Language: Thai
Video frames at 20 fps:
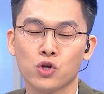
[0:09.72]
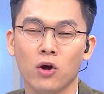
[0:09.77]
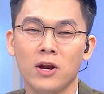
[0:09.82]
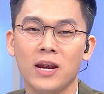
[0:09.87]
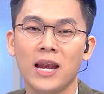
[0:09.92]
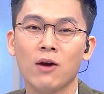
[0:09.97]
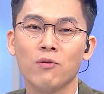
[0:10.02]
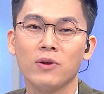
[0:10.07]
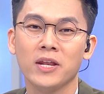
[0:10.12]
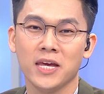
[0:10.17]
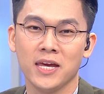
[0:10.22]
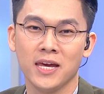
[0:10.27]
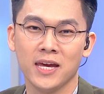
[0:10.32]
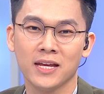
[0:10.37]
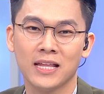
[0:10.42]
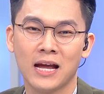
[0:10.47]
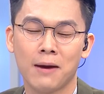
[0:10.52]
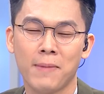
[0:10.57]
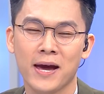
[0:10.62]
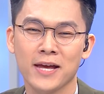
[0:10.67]
ชนแล้วหนี
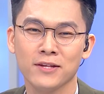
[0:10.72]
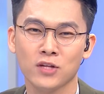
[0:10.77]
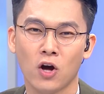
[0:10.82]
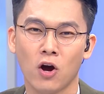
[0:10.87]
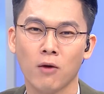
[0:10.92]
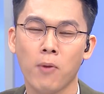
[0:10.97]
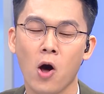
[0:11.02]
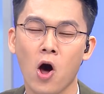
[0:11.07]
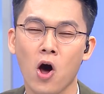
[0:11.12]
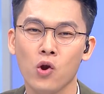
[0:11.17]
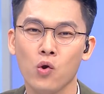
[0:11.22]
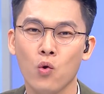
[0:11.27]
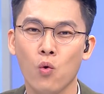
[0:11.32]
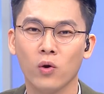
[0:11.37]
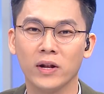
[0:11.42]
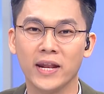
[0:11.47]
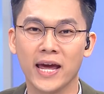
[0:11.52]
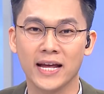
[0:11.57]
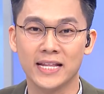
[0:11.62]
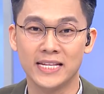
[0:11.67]
ทำให้สองพ่อลู
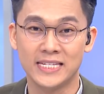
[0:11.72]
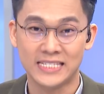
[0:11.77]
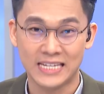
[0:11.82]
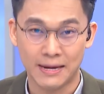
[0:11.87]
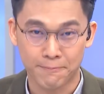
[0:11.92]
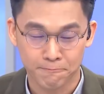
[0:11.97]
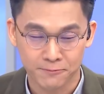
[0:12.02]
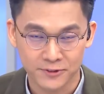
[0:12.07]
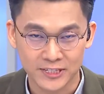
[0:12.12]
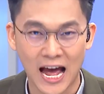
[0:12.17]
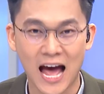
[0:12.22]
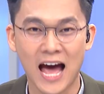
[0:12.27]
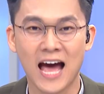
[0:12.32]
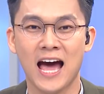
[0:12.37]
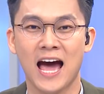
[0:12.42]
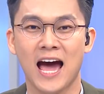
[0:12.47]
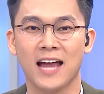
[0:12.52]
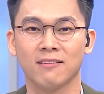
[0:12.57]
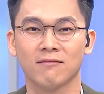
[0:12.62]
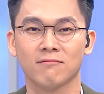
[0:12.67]
กเนี่ย เจ็บสา
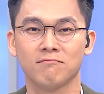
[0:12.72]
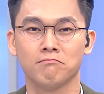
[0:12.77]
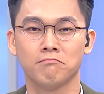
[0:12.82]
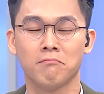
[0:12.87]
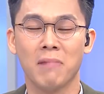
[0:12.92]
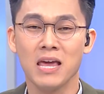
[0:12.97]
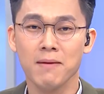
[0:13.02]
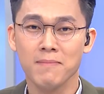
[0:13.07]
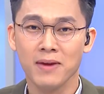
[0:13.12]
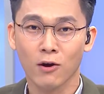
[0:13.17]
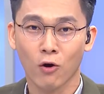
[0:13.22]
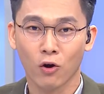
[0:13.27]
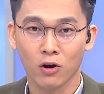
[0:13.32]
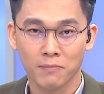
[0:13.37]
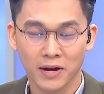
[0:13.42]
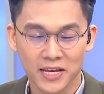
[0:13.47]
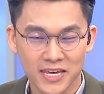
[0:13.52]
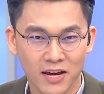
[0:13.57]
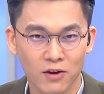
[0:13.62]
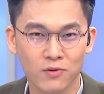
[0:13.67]
หัส ไม่มีคน
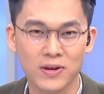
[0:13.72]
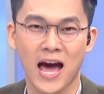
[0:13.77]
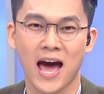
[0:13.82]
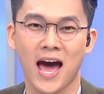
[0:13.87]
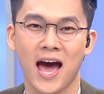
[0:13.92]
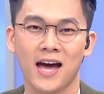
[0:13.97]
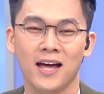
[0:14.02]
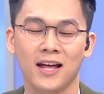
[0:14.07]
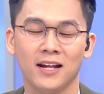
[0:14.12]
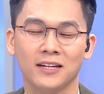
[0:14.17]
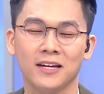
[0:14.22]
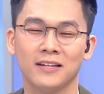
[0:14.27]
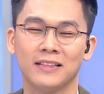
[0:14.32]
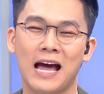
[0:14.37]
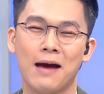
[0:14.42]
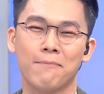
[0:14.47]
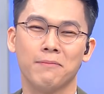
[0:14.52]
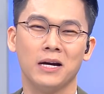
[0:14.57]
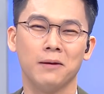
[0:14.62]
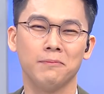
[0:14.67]
มาเยียวยา ติด
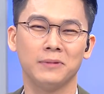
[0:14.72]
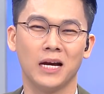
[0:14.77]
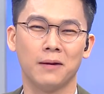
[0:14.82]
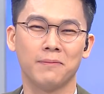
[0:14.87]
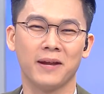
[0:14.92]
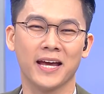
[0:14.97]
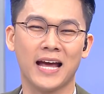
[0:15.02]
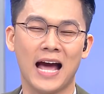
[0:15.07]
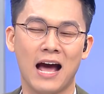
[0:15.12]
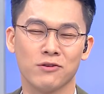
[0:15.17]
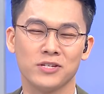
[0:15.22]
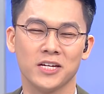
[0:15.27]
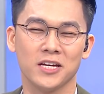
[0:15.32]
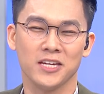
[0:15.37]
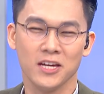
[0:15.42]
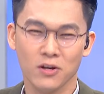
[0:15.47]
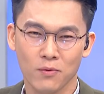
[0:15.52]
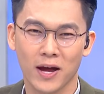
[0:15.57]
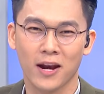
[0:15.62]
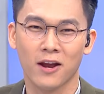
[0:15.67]
ตามเพิ่มเติมในข่าวจริ
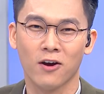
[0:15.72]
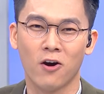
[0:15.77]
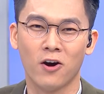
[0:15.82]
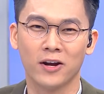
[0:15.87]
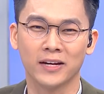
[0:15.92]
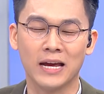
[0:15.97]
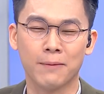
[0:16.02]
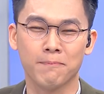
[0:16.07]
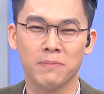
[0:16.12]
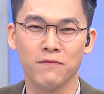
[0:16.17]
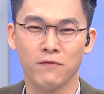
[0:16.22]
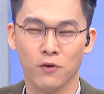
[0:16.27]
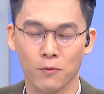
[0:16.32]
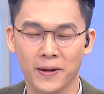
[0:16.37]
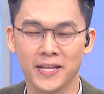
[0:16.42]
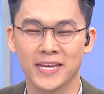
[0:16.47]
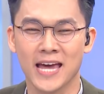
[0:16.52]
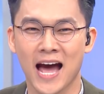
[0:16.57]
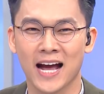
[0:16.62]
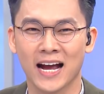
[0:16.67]
งยิ่งกว่าละคร กับพี่ฟิว
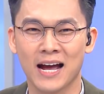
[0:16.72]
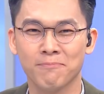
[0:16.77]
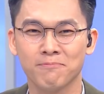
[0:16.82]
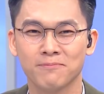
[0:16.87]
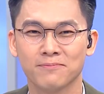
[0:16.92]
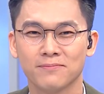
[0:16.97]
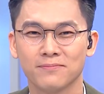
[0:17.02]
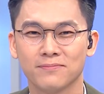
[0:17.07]
ปัญญาครับ